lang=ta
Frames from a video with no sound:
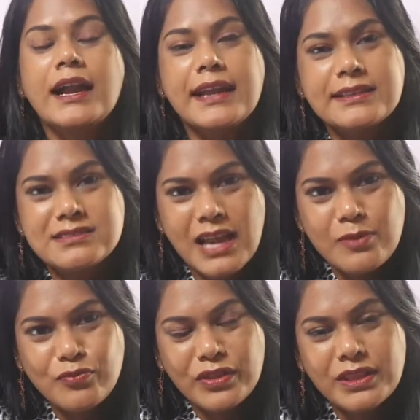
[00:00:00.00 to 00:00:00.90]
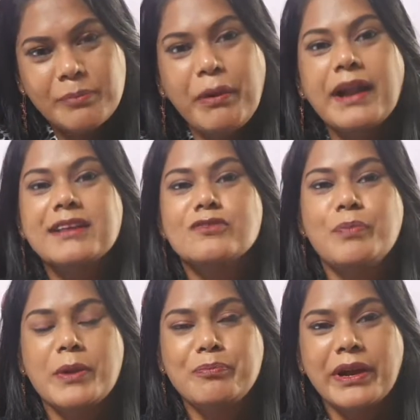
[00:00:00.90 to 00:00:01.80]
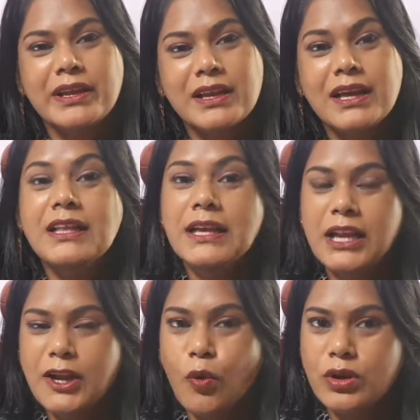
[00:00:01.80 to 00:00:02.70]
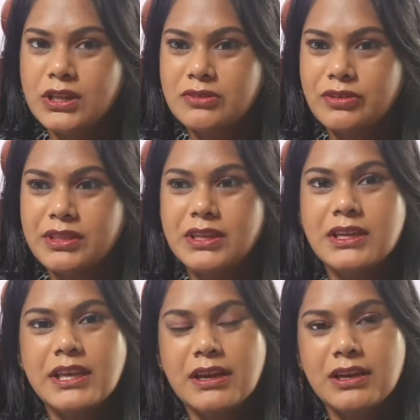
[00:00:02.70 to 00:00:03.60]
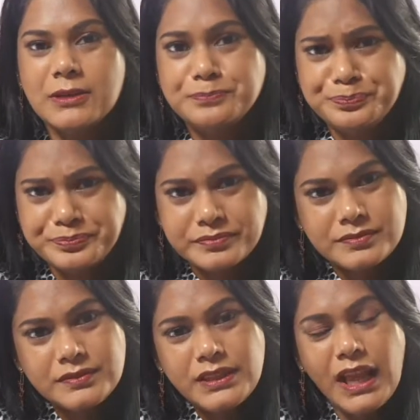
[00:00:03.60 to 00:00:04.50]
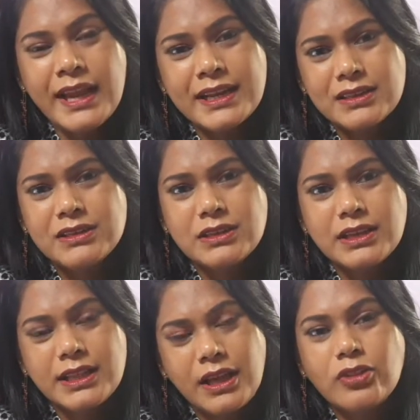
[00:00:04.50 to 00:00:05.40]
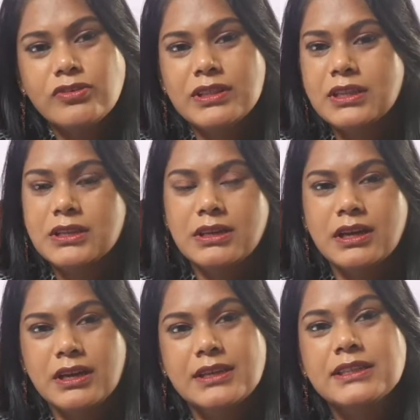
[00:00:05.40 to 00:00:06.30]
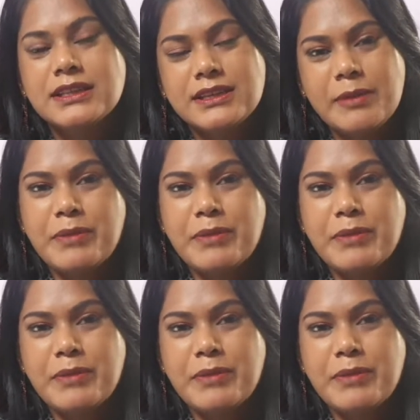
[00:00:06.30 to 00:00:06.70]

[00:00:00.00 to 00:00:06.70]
நெக்ஸ்ட் டைம் வந்து பார்ட்டிசிபேட் பண்ணுங்கள் இல்லை உங்களுக்கு வந்து நீங்கள் எனக்கு ஏதாவது வந்து இந்த டைம்